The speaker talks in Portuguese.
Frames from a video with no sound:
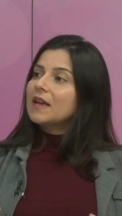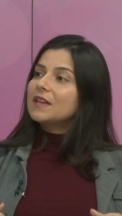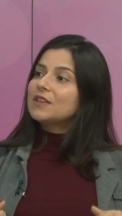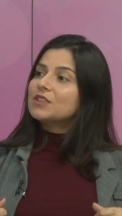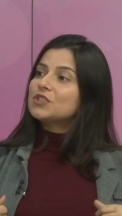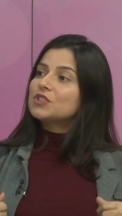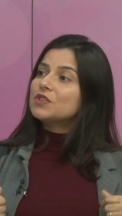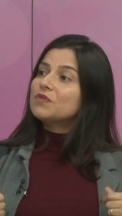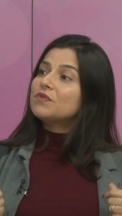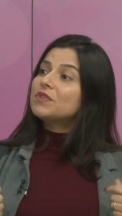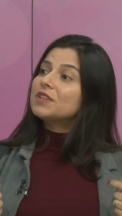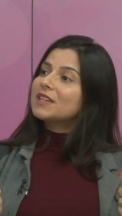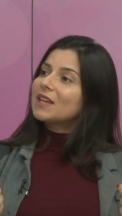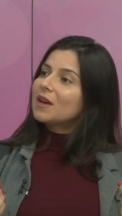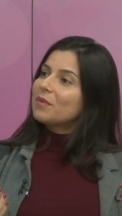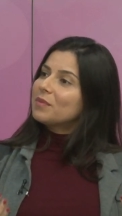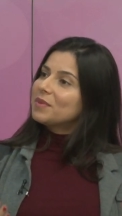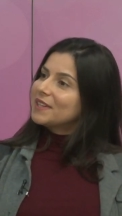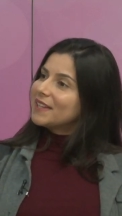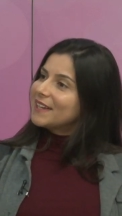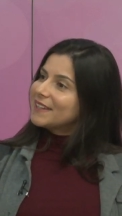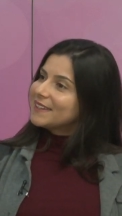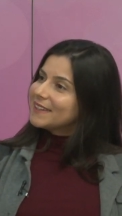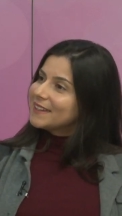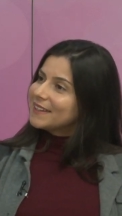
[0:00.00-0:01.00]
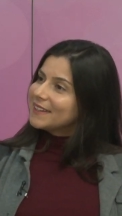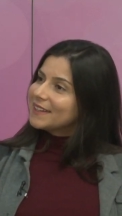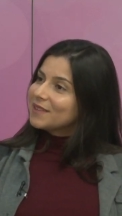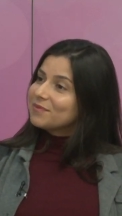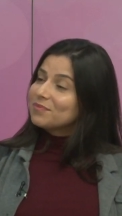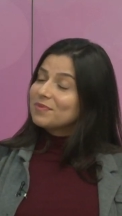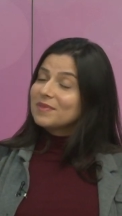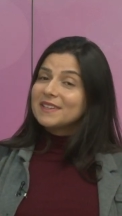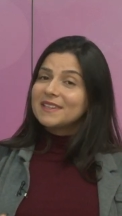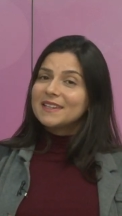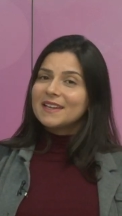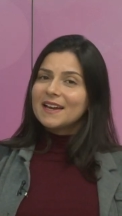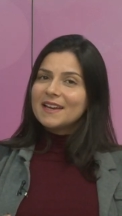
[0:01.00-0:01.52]
é de vitamina né? D.
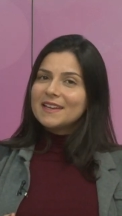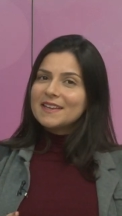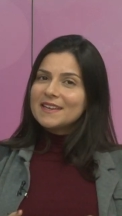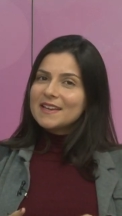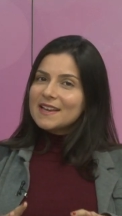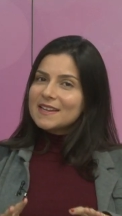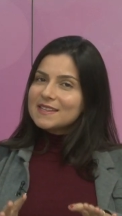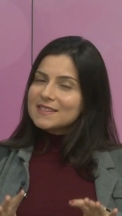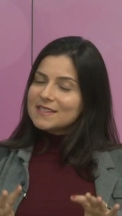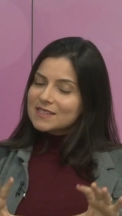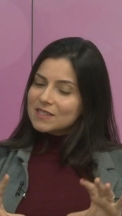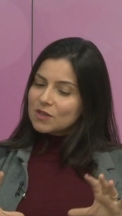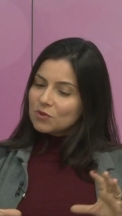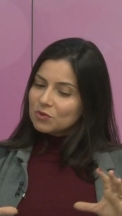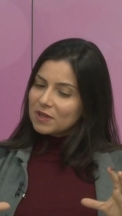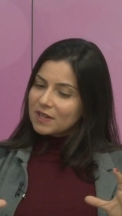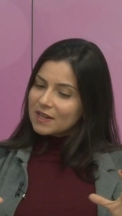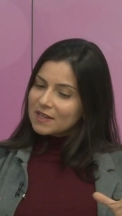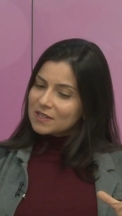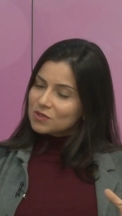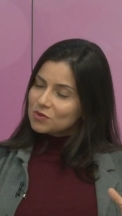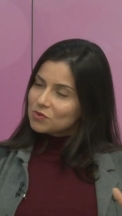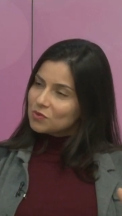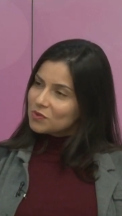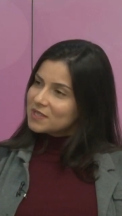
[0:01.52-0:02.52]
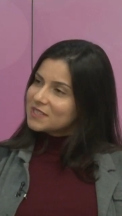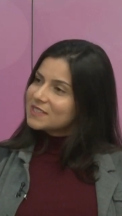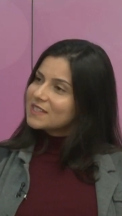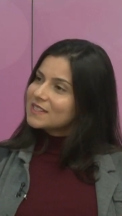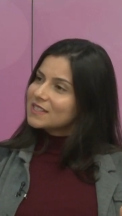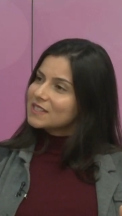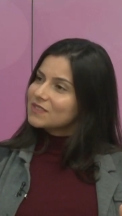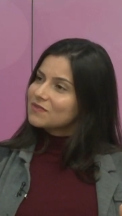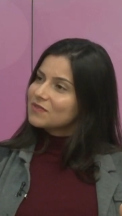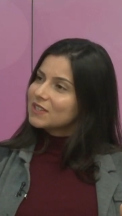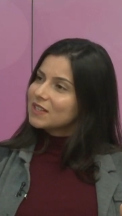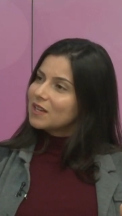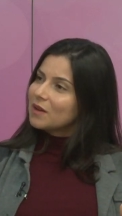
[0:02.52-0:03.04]
E aí essas alterações
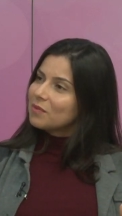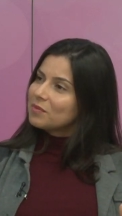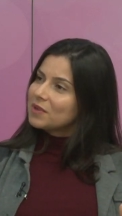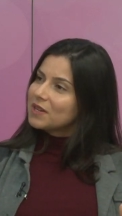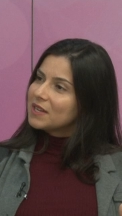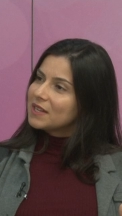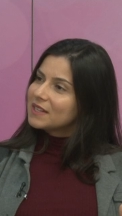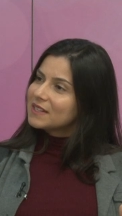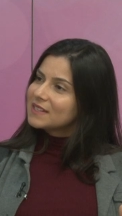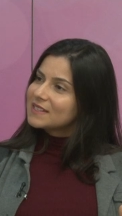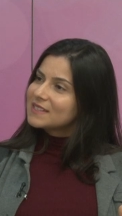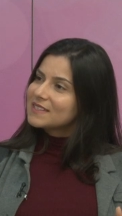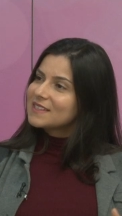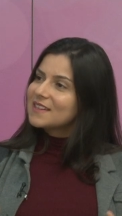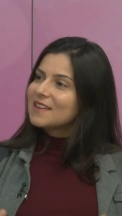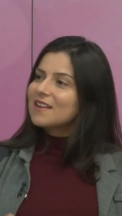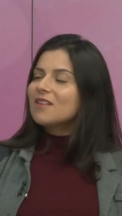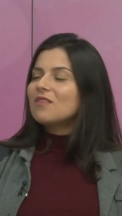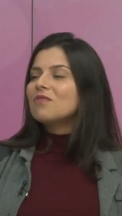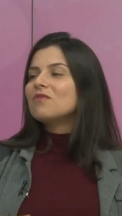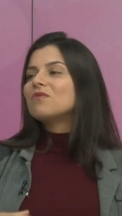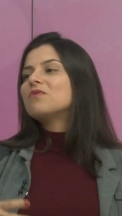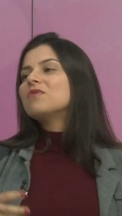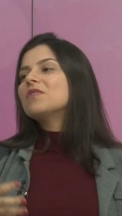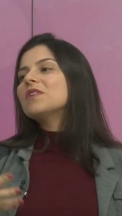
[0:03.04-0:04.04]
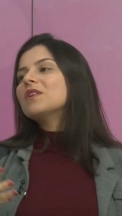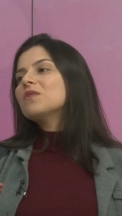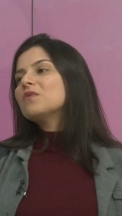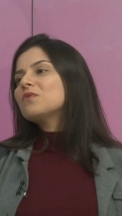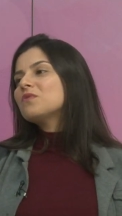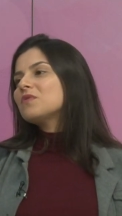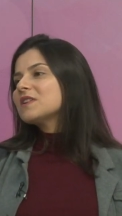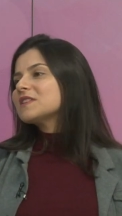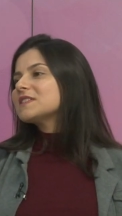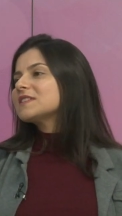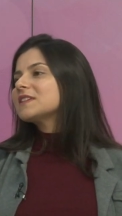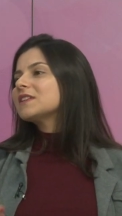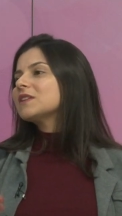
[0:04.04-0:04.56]
dessas vitaminas uhum. vão
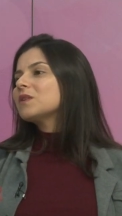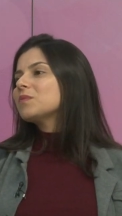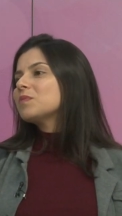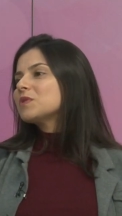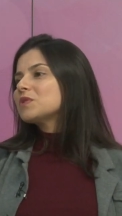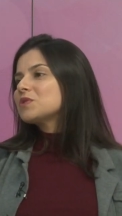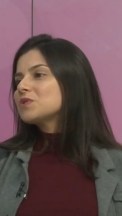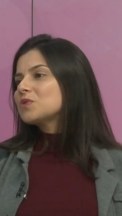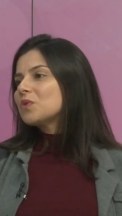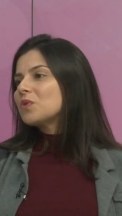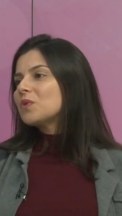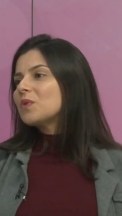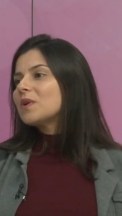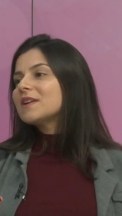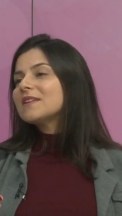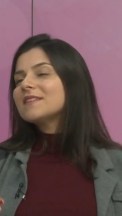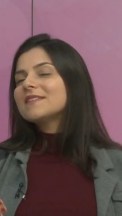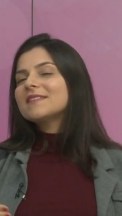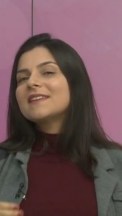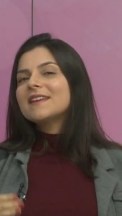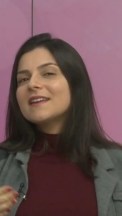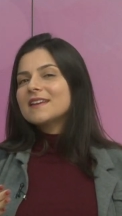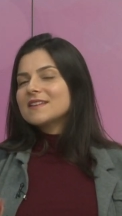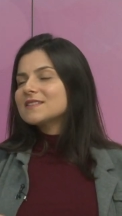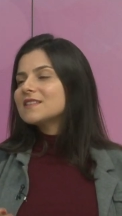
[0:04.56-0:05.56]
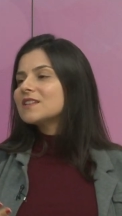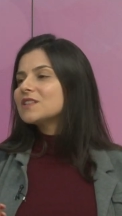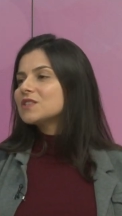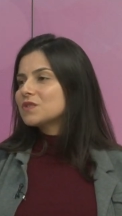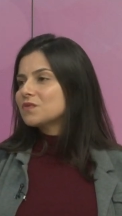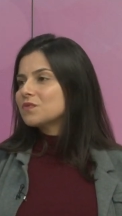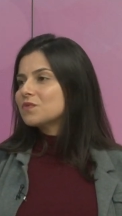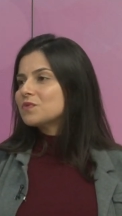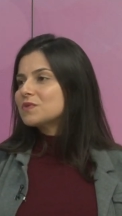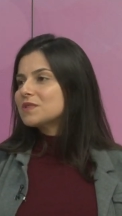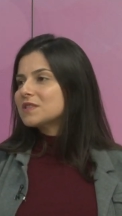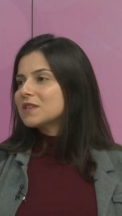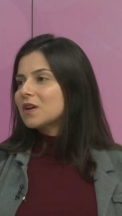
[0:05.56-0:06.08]
fazendo a pessoa ter essa
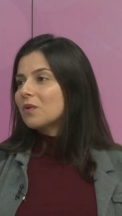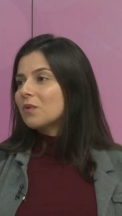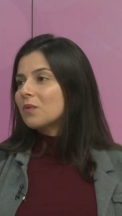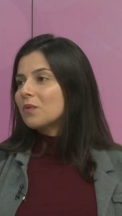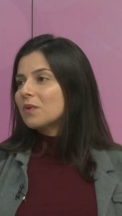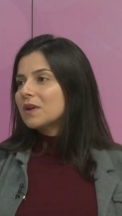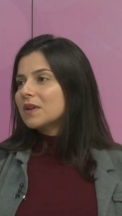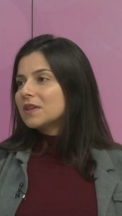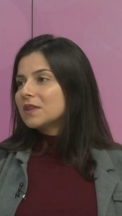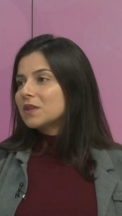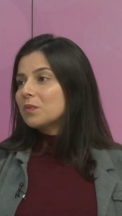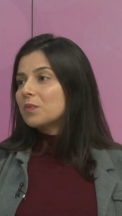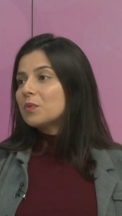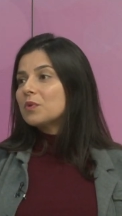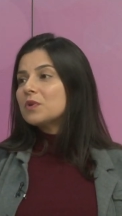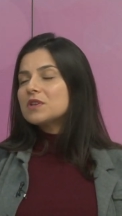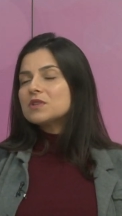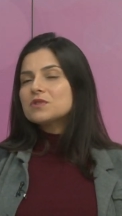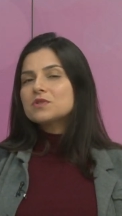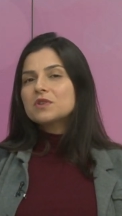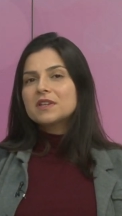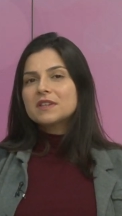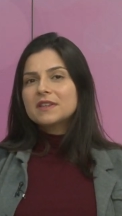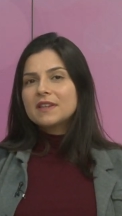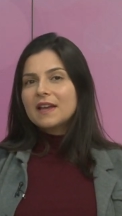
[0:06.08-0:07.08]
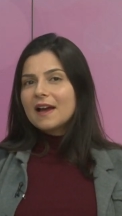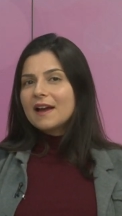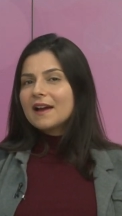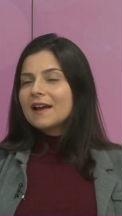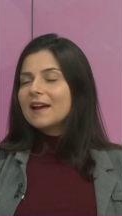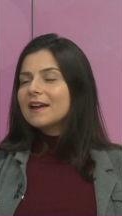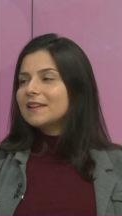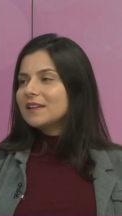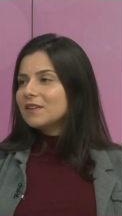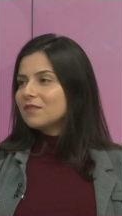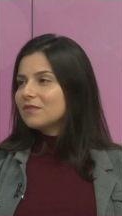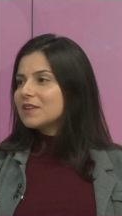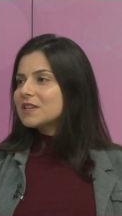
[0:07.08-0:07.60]
disfunção. Tá então, por isso que está
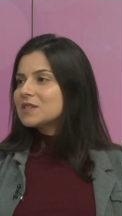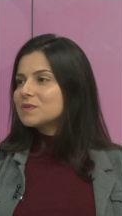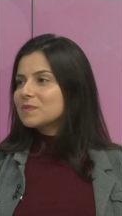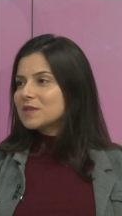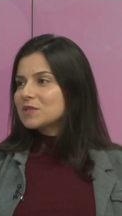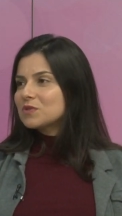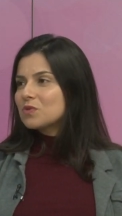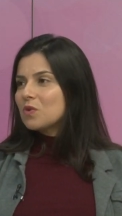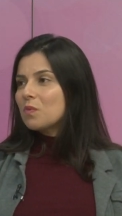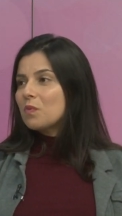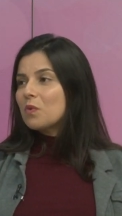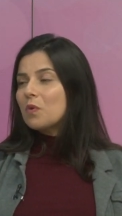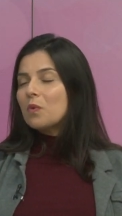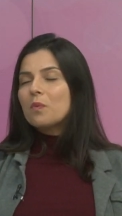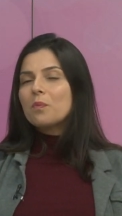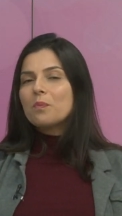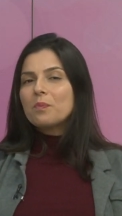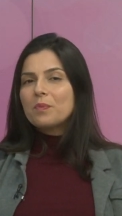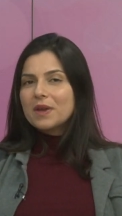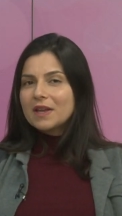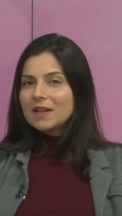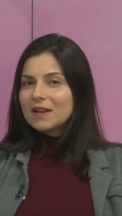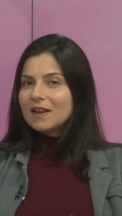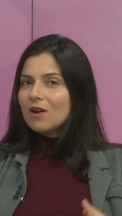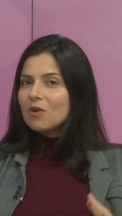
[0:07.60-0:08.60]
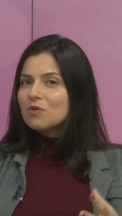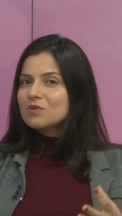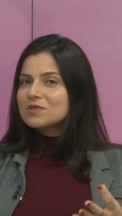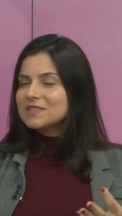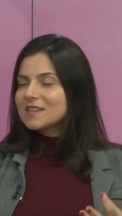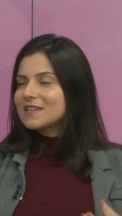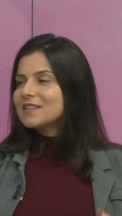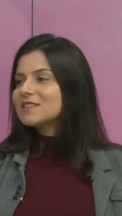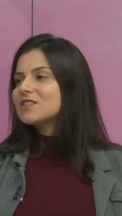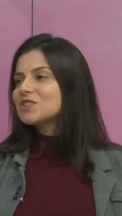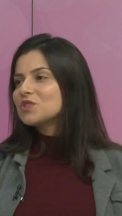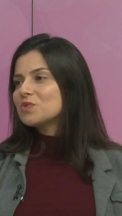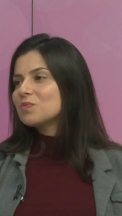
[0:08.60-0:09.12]
cada vez mais comum, pela
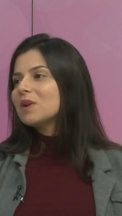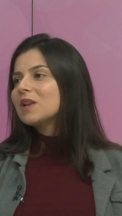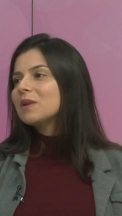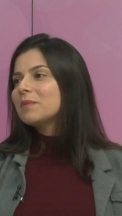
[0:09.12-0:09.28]
ausência de uma